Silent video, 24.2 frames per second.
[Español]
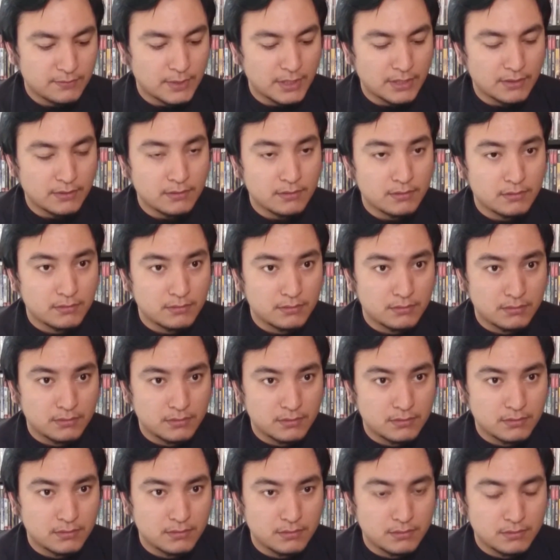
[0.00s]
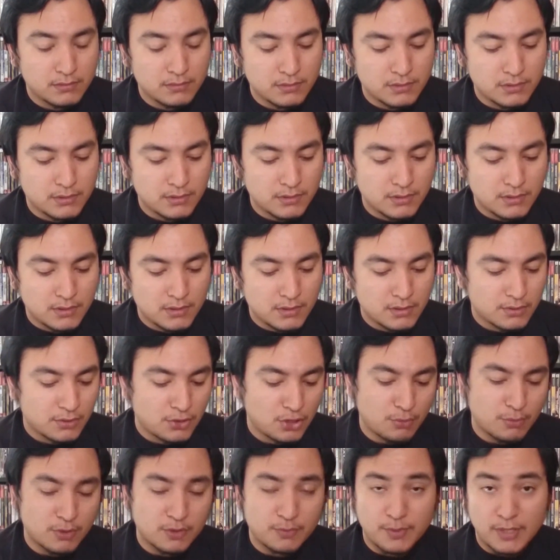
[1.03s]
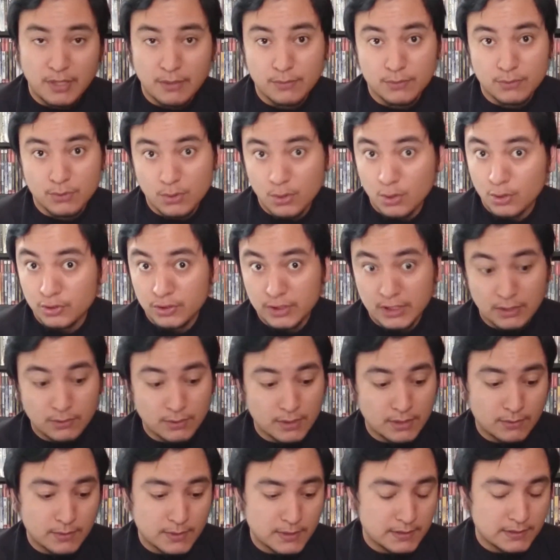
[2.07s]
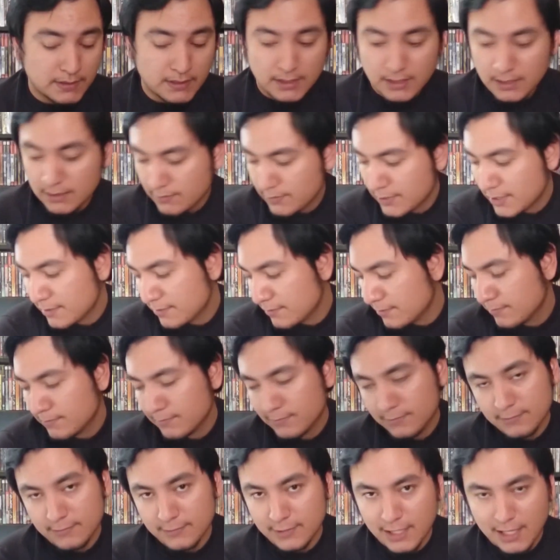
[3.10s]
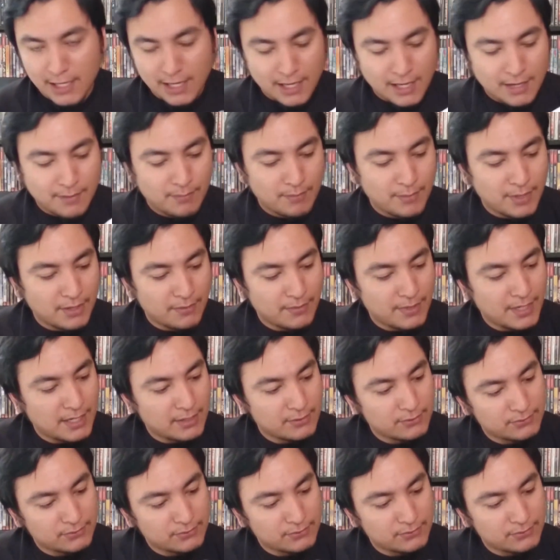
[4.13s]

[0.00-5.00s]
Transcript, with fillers: es bueno. Yo me esperaba un joystick o algo así. Bueno, me